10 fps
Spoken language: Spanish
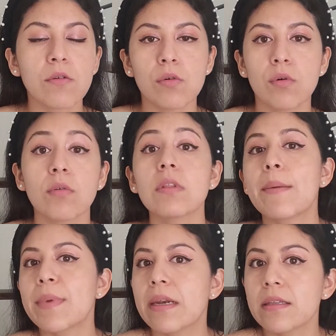o
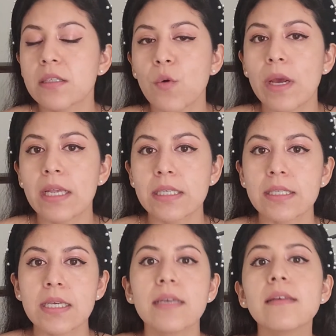también las escuelas y
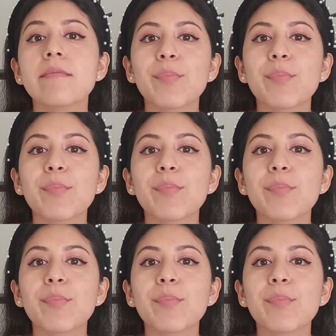así,